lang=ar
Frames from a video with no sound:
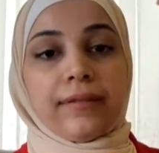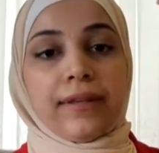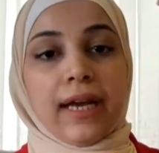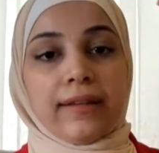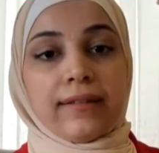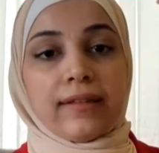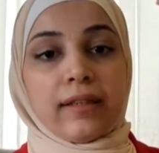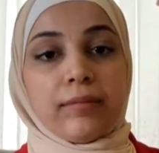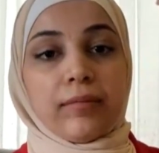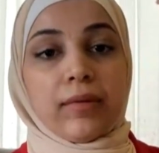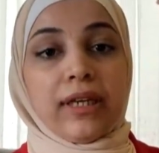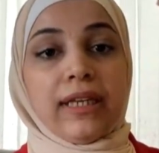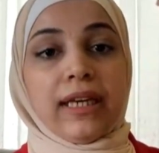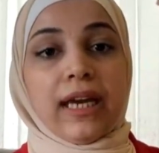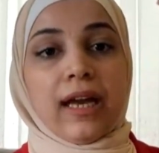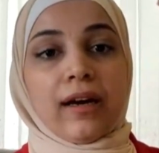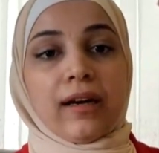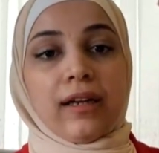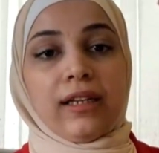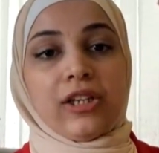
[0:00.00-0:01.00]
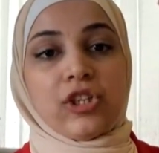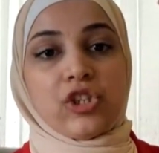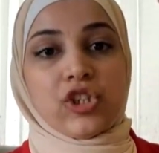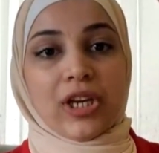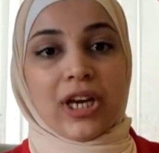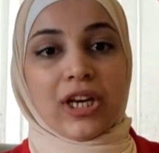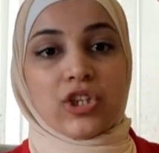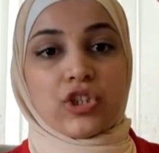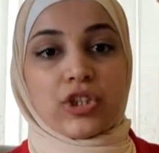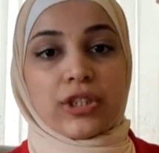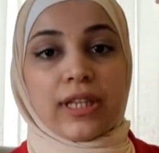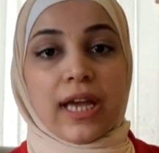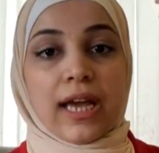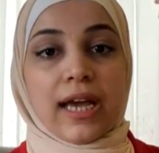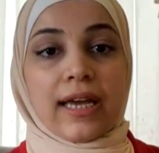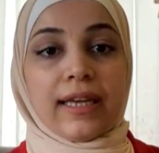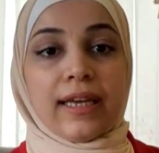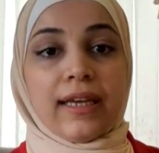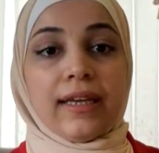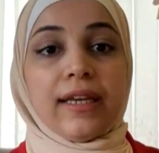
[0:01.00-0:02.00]
تحت المي اقل شيء 10
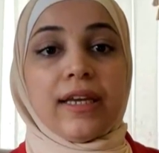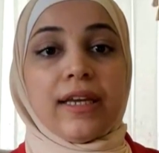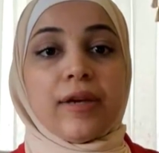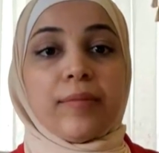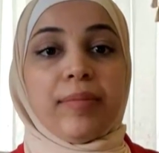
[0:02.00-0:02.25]
دقائق